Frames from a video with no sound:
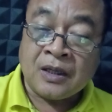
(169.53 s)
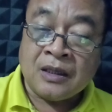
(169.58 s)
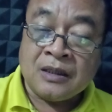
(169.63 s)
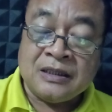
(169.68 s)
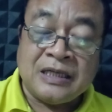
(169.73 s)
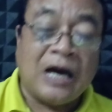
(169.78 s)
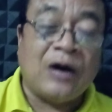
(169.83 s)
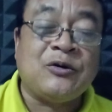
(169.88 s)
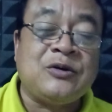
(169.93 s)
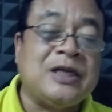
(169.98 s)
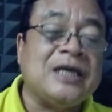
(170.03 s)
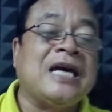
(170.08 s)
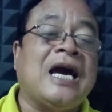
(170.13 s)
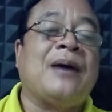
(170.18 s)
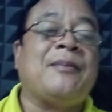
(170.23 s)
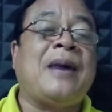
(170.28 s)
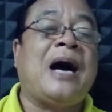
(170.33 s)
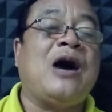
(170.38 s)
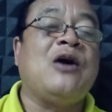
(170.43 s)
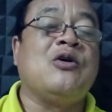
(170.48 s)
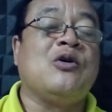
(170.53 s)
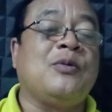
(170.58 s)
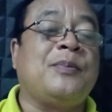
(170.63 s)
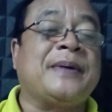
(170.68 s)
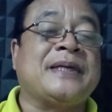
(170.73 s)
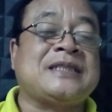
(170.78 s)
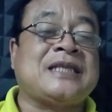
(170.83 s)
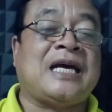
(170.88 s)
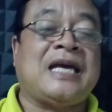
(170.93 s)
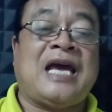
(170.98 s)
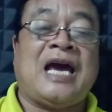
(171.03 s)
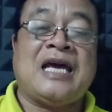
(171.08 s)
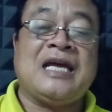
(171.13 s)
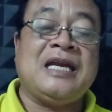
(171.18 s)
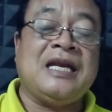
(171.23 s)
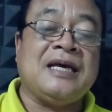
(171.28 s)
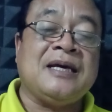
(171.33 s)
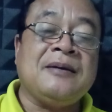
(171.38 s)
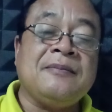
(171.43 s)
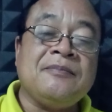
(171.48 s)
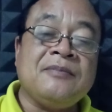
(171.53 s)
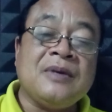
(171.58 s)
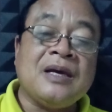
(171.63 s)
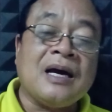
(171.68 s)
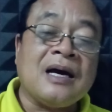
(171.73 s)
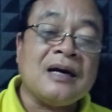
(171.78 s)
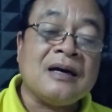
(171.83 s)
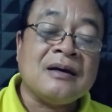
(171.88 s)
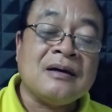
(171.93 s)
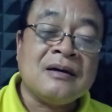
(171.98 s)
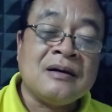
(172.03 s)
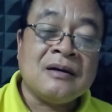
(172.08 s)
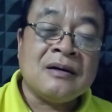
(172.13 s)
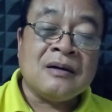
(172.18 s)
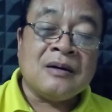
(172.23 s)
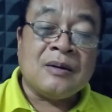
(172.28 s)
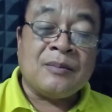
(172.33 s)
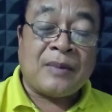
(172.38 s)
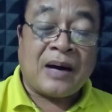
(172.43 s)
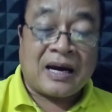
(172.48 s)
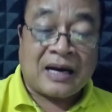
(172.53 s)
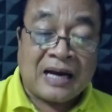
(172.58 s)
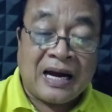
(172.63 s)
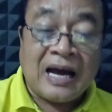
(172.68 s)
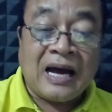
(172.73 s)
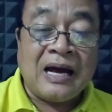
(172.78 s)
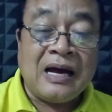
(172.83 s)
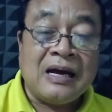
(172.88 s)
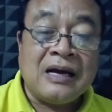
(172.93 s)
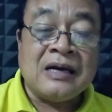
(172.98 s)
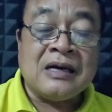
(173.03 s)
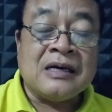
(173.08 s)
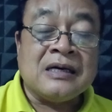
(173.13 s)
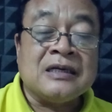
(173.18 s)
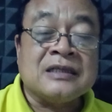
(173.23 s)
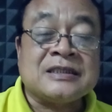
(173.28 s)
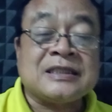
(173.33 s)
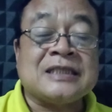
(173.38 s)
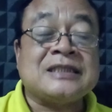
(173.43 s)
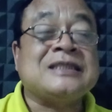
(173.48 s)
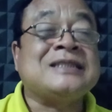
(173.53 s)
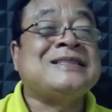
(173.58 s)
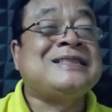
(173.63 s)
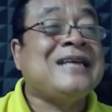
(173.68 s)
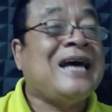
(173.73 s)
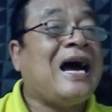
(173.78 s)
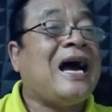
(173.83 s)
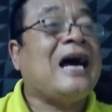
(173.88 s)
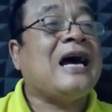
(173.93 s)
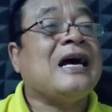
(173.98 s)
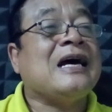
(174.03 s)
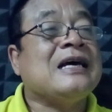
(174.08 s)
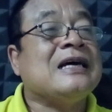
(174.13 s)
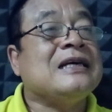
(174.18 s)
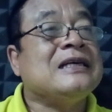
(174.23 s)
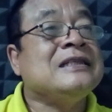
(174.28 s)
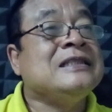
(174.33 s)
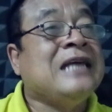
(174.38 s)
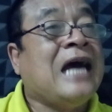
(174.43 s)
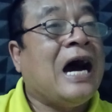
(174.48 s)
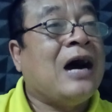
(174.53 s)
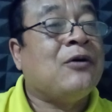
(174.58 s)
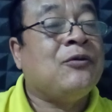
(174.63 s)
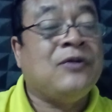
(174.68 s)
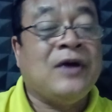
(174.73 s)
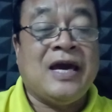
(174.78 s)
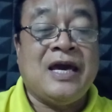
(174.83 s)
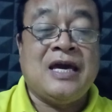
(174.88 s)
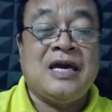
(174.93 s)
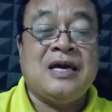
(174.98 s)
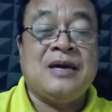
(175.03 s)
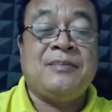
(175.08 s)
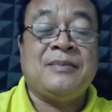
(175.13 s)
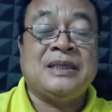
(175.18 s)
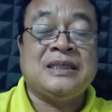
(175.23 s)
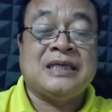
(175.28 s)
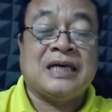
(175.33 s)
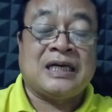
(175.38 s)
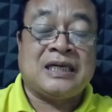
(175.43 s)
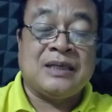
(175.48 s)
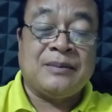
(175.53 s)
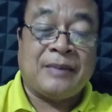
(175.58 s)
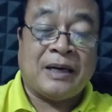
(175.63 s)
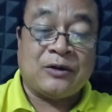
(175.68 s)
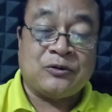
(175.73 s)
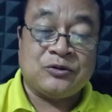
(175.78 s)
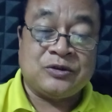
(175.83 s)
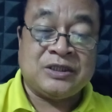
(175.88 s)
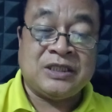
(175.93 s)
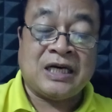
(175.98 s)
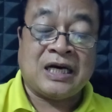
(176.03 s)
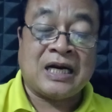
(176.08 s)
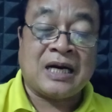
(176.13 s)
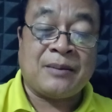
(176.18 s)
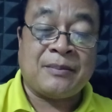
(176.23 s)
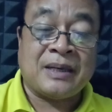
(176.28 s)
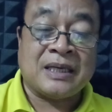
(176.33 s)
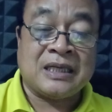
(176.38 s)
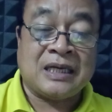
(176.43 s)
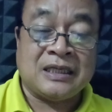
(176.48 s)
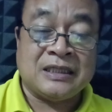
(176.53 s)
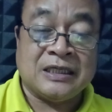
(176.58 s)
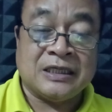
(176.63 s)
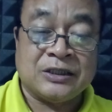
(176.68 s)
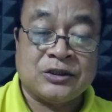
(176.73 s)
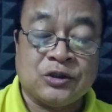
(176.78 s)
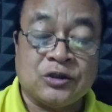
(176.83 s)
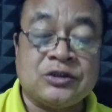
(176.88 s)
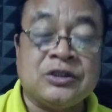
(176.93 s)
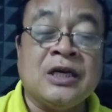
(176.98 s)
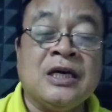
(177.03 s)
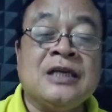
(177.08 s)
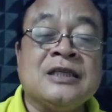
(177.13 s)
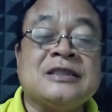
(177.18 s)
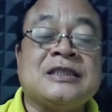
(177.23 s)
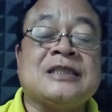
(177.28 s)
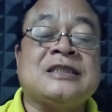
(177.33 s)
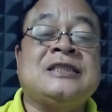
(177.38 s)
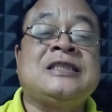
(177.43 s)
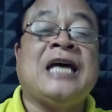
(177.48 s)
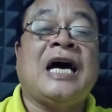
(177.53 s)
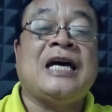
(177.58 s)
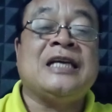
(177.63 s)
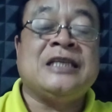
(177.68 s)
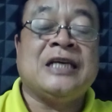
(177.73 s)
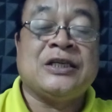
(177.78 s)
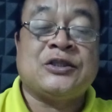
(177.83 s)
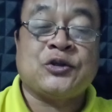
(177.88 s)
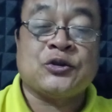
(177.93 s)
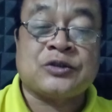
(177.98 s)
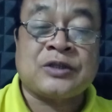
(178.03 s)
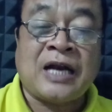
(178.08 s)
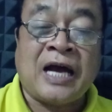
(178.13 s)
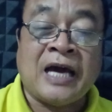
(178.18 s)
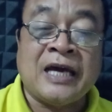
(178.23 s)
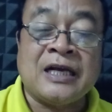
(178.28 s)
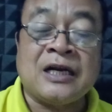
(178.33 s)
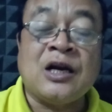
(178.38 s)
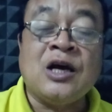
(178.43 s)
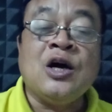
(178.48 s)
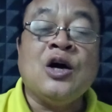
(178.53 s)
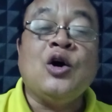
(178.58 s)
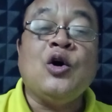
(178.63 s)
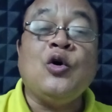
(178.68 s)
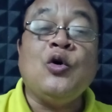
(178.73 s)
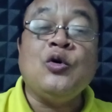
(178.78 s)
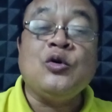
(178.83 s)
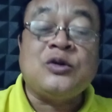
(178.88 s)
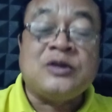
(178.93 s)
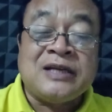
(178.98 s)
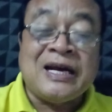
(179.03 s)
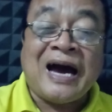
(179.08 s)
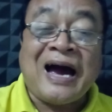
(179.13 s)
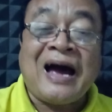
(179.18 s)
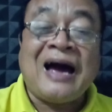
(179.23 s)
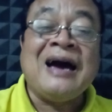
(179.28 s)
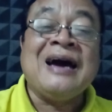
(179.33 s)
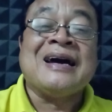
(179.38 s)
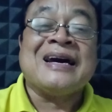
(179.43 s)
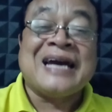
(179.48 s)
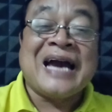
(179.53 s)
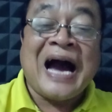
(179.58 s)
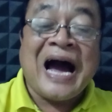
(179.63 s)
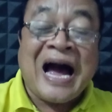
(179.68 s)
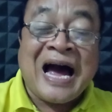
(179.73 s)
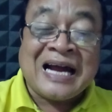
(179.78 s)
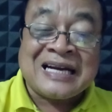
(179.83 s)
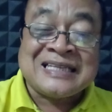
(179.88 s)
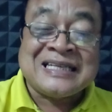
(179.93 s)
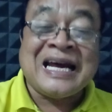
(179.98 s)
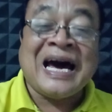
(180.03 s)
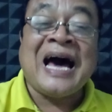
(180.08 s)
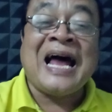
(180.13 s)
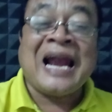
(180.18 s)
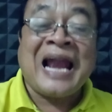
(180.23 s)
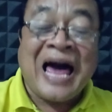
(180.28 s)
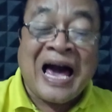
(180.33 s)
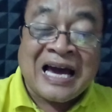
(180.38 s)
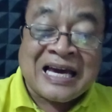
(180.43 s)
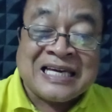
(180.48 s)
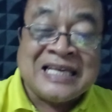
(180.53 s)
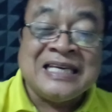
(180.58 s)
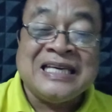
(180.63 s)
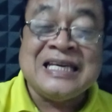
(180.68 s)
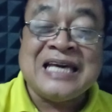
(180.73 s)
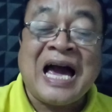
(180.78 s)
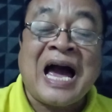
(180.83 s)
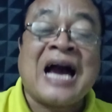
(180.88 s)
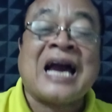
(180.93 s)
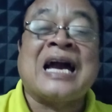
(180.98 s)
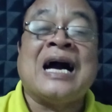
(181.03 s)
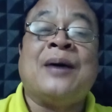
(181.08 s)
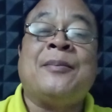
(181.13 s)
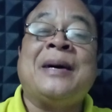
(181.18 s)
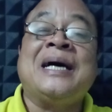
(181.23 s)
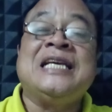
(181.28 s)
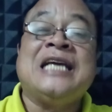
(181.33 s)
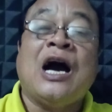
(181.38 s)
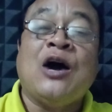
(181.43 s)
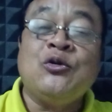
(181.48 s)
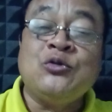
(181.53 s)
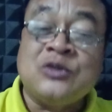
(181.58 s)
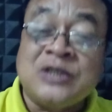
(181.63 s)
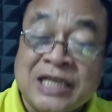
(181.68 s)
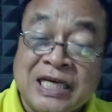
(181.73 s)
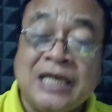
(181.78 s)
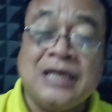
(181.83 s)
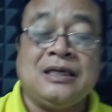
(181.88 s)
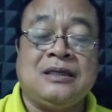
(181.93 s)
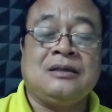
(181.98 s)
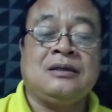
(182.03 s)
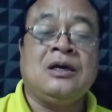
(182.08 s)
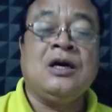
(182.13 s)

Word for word: Yahudi nggak mau percaya ini, ya. Maka sejak Yahweh menjadi manusia namanya Yesus, sejak Yesus lahir udah nggak ada lagi agama Yahudi,